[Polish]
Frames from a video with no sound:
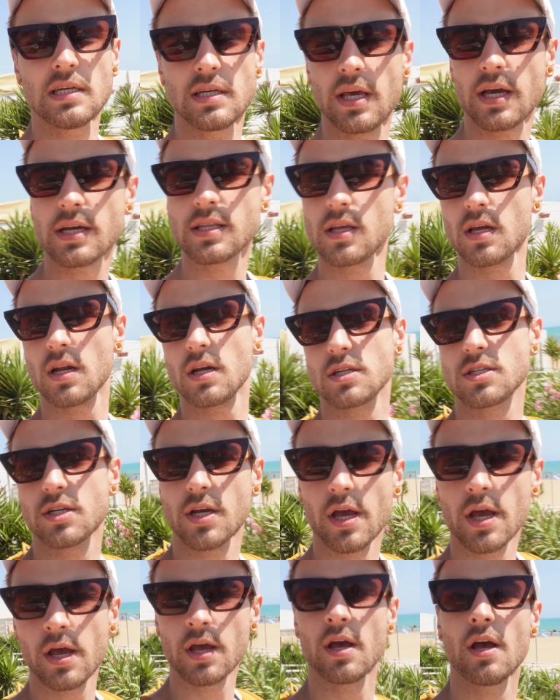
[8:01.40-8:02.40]
Jak na
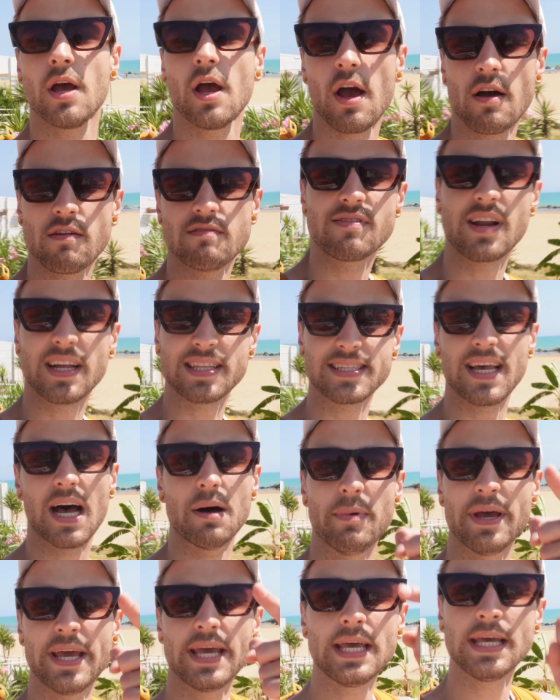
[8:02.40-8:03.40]
razie
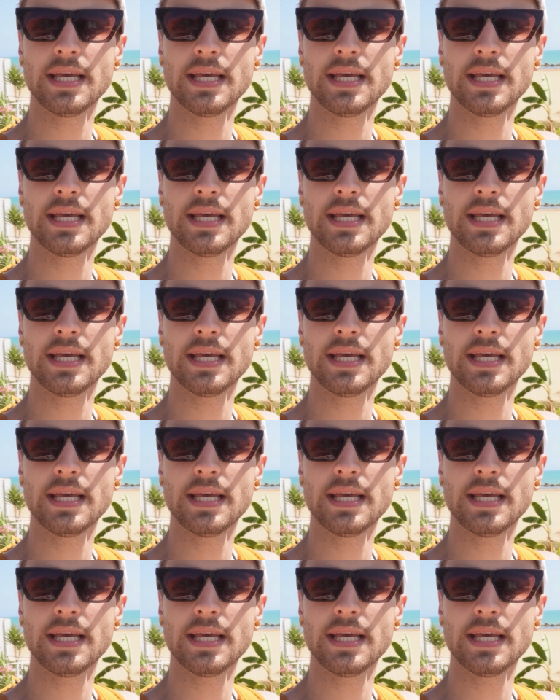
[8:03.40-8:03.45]
wracamy.